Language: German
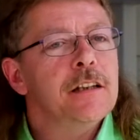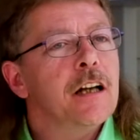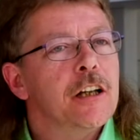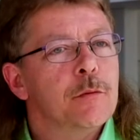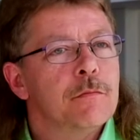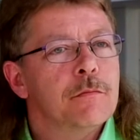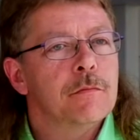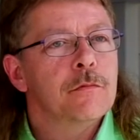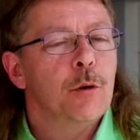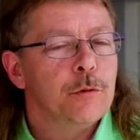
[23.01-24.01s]
in
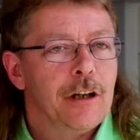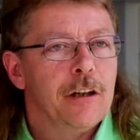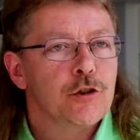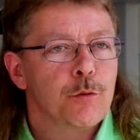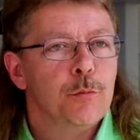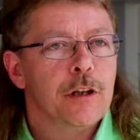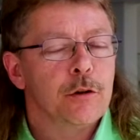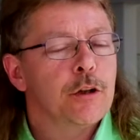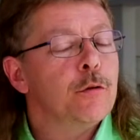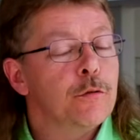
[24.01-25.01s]
einem kommunalen
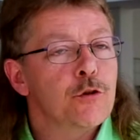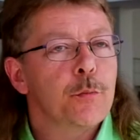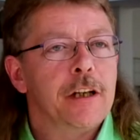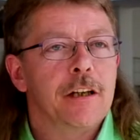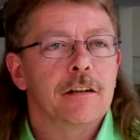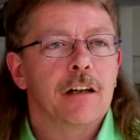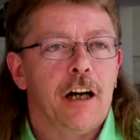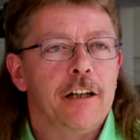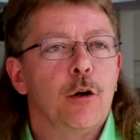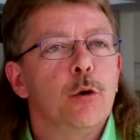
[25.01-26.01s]
Schwimmbad oder öffentlichen Bädern
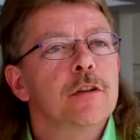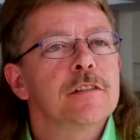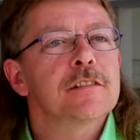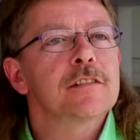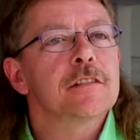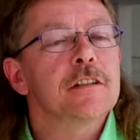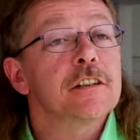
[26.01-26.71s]
kein erhöhtes äh,